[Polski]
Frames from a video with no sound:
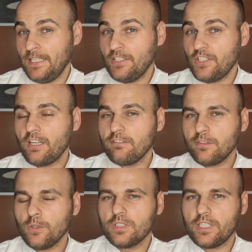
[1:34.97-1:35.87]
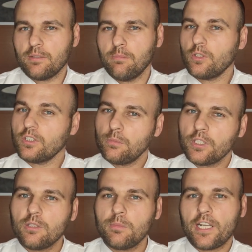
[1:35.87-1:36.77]
Ciekawy wątek, bo gdyby
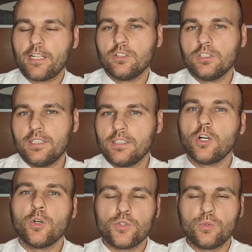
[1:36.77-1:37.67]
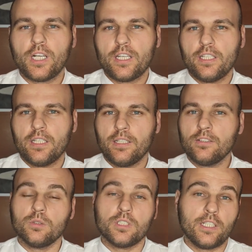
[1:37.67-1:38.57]
Kimi Raikkonen kończył karierę,
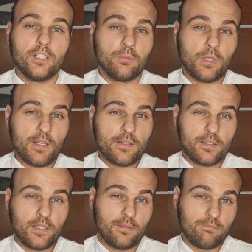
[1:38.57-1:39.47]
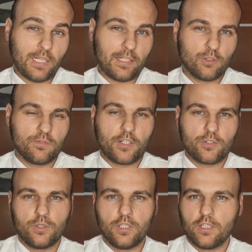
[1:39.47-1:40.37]
to na jego miejsce tak
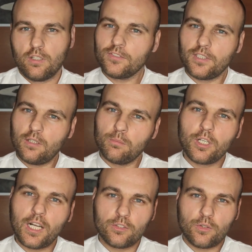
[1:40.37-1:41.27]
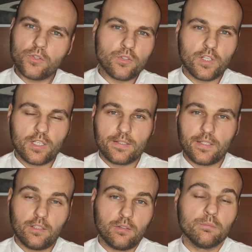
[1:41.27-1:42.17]
doświadczony kierowca obok Antonio
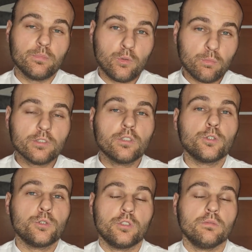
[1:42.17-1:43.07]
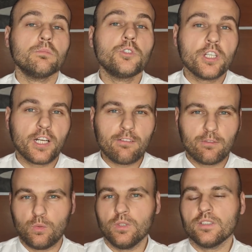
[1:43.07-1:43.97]
Giovinazziego byłby dość
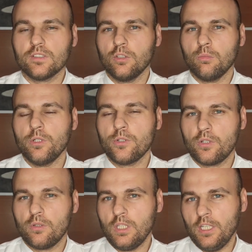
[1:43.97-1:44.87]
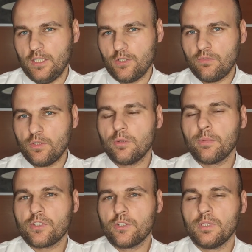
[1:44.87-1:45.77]
ciekawą zdobyczą. Oczywiście
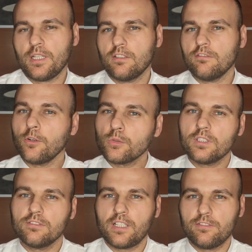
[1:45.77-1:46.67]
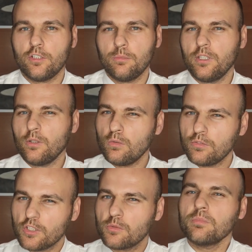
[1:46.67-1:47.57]
patrzymy na ten fotel w Alfie Romeo
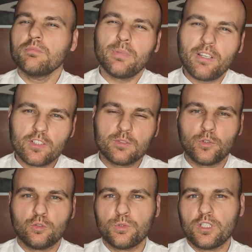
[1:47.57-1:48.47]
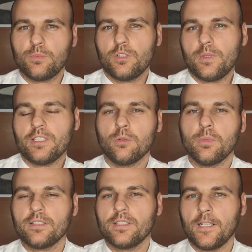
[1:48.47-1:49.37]
również w pewien sposób przez pryzmat
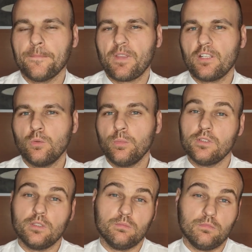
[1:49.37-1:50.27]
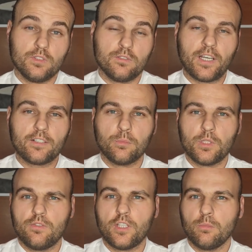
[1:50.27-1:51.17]
Roberta Kubicy, więc warto mieć
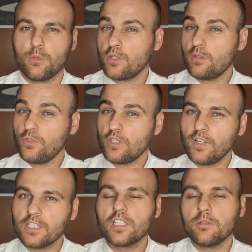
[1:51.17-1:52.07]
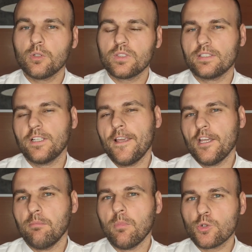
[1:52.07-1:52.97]
świadomość, że również Walteri Bottas
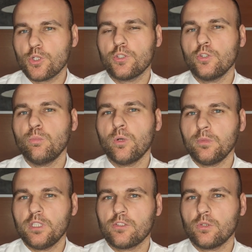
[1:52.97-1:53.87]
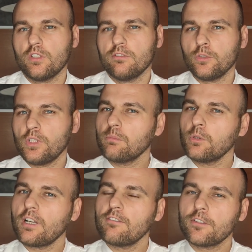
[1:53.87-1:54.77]
może się upominać o ten fotel, bo
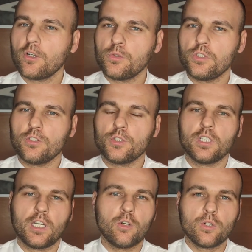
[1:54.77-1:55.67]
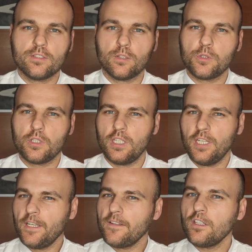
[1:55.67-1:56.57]
na froncie czy na horyzoncie
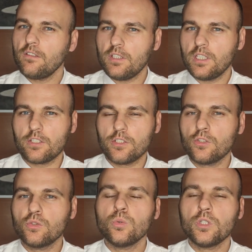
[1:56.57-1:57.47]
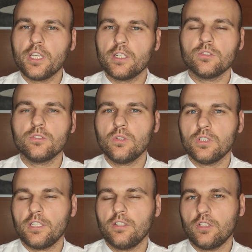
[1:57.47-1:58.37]
nie widać gdzieś drugiego
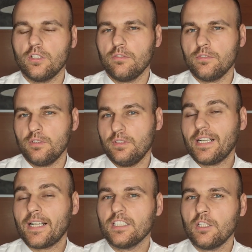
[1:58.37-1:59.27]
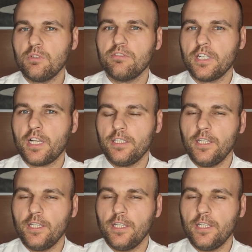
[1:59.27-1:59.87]
zdolnego kierowcy z Akademii Ferrari,